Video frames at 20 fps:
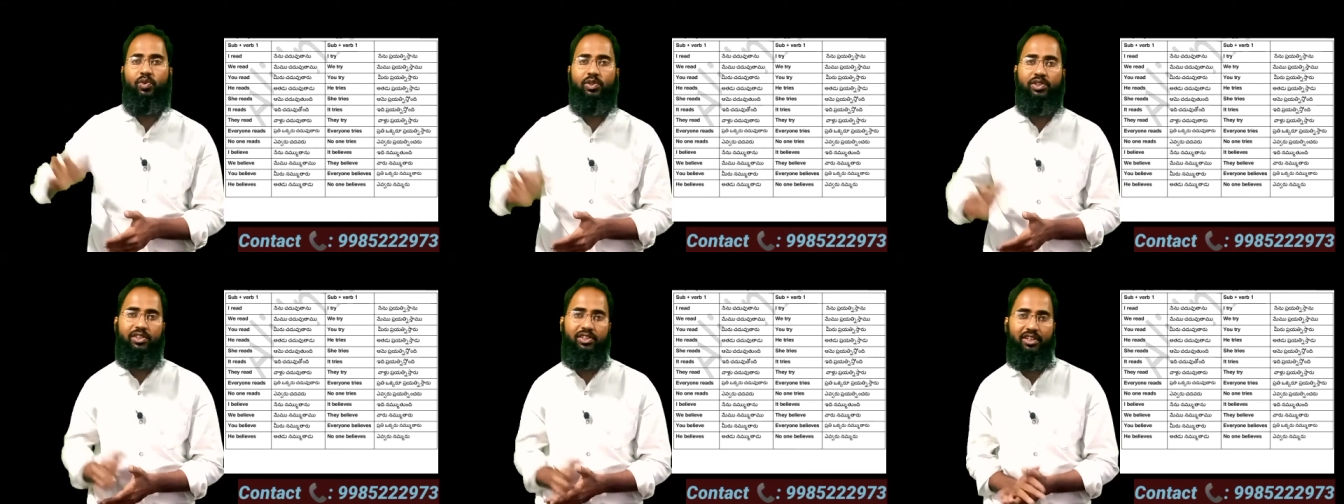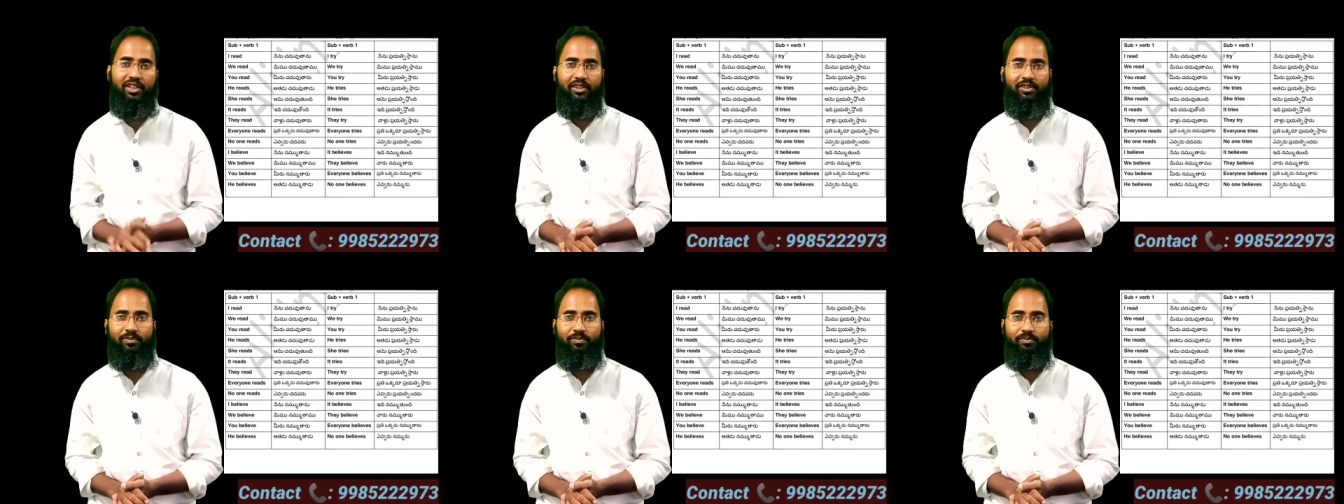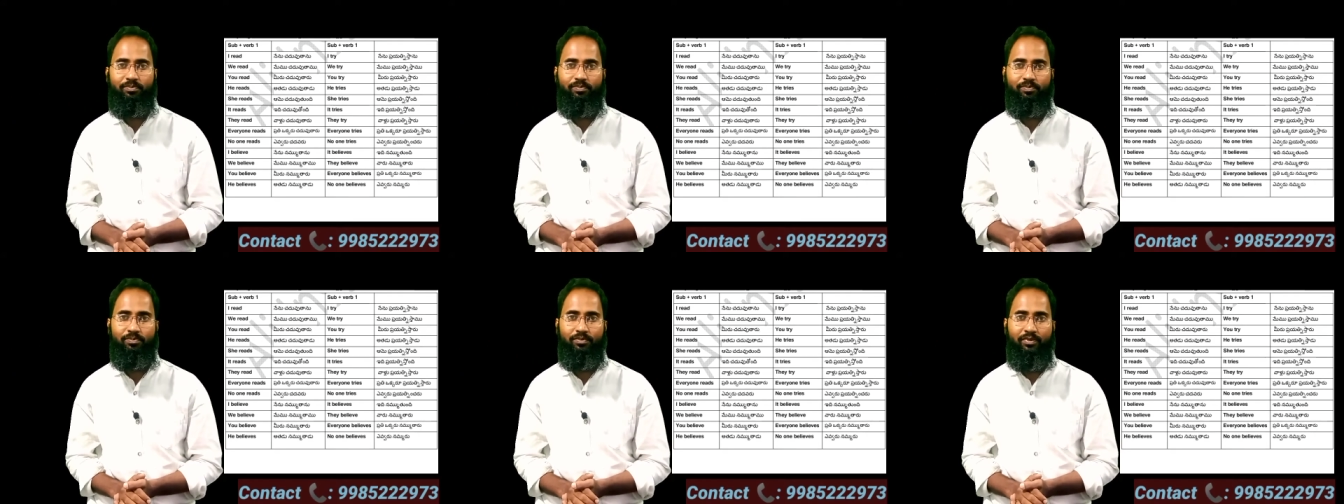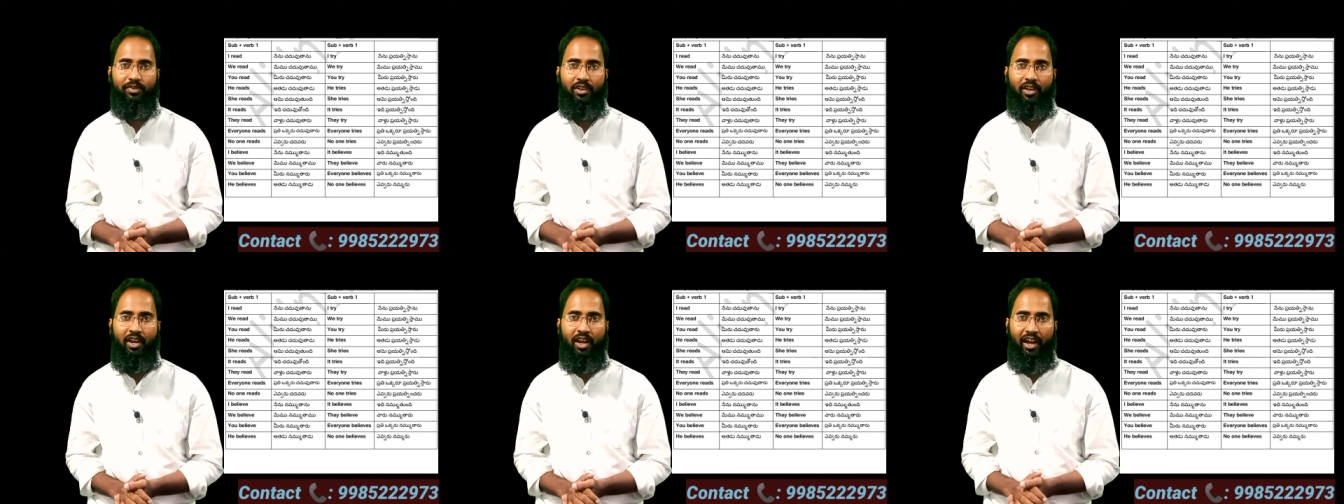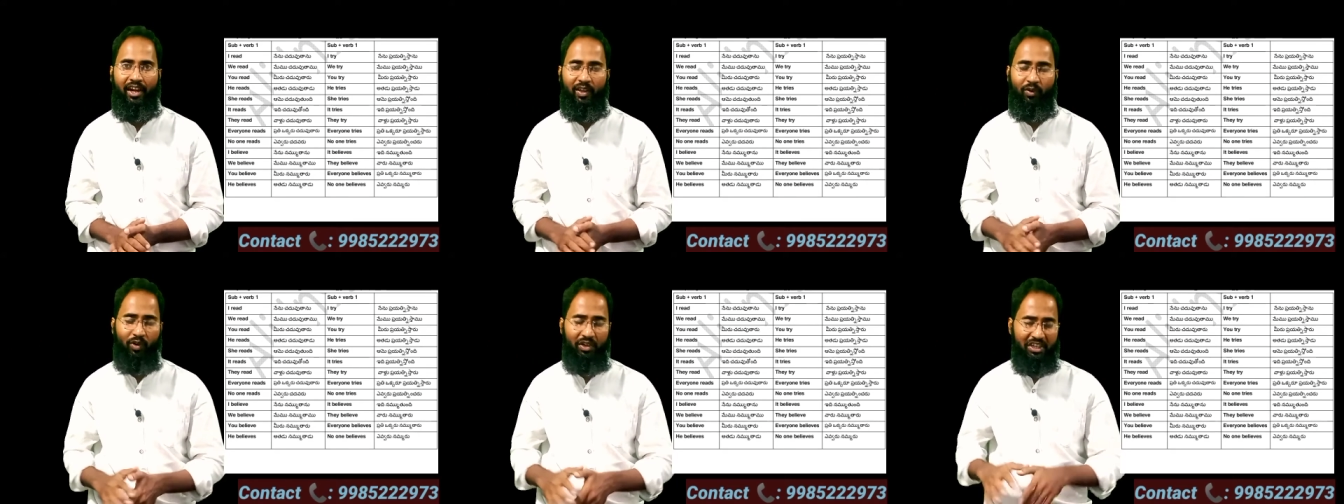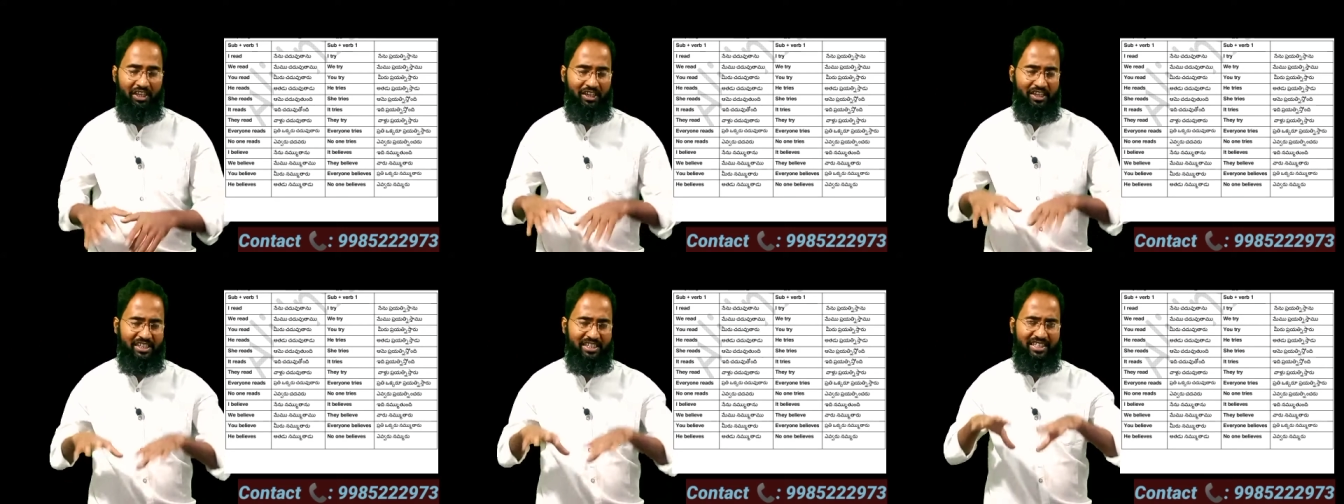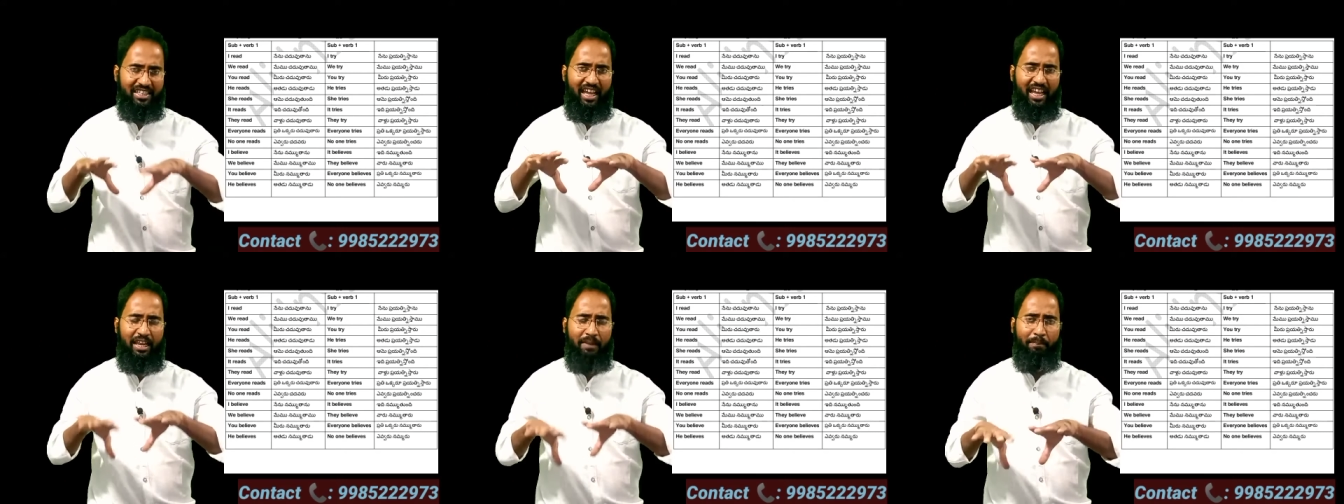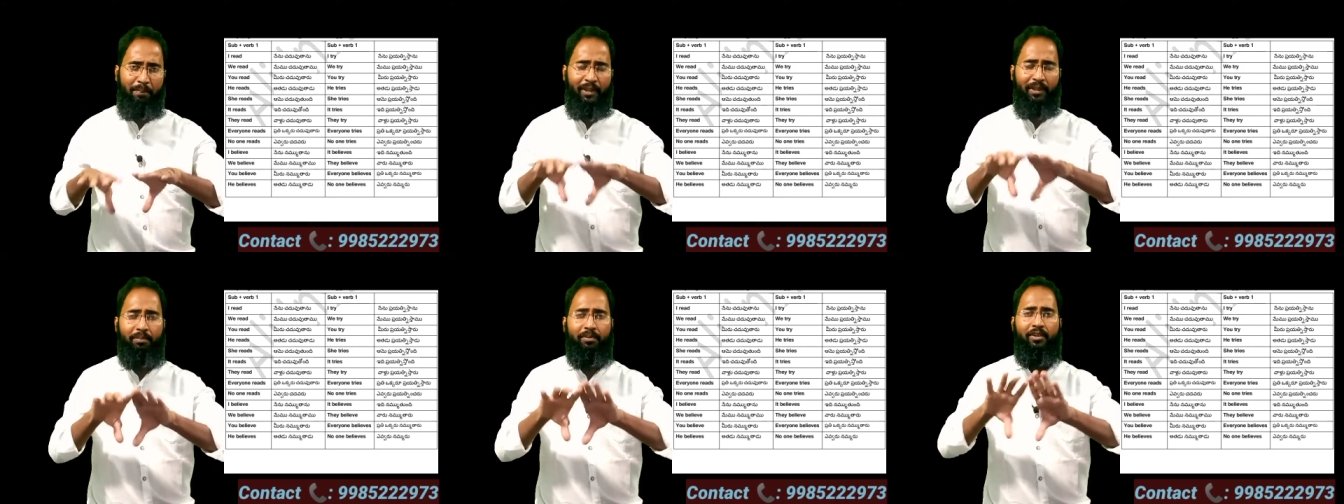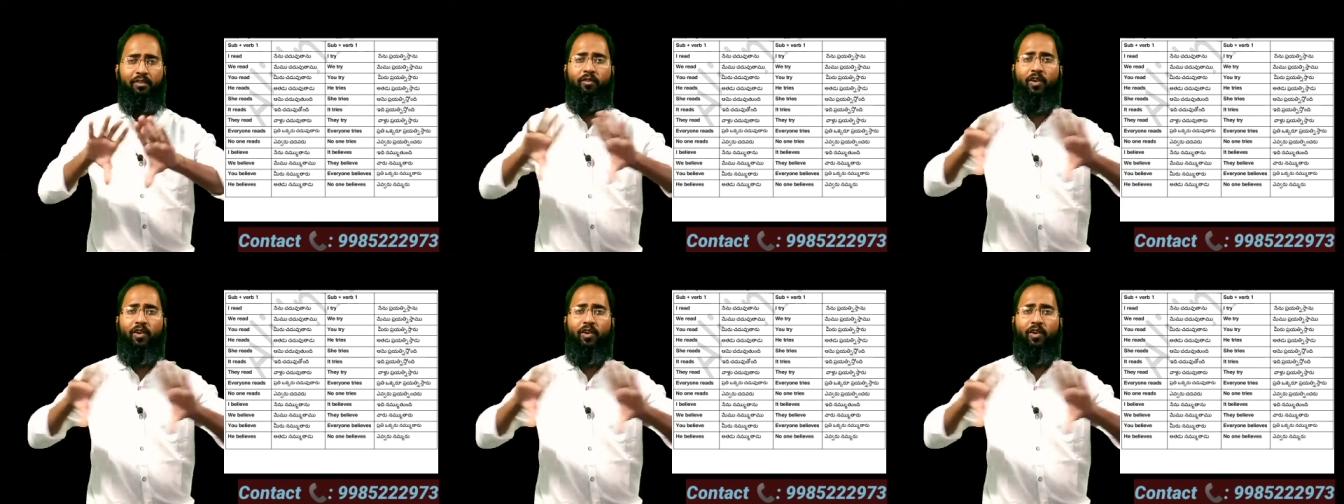వచ్చాను అంటే ఒకేసారి పెద్ద పెద్ద